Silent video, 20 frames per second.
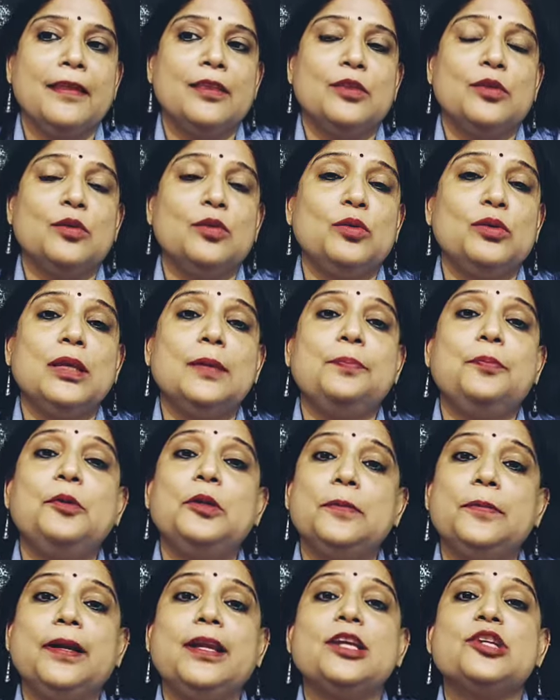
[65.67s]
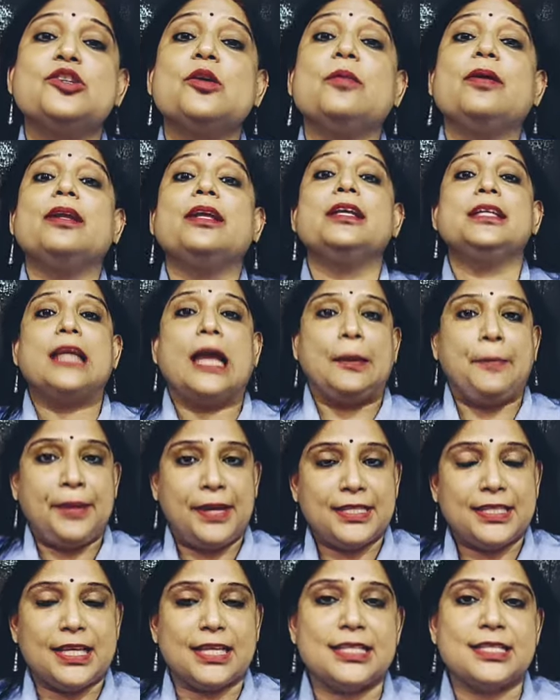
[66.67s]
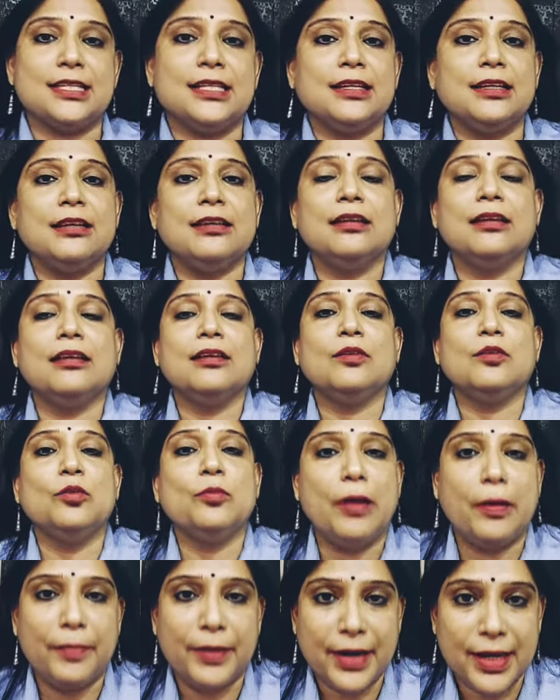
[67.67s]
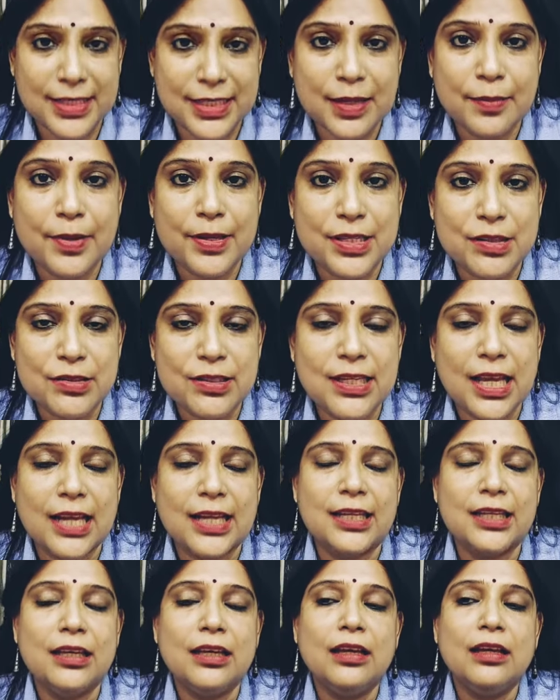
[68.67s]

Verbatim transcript: তো ওদের পরিবারের সবারই ডায়াবেটিস আছে হ্যাঁ ওর বাবার আছে আমরা জানি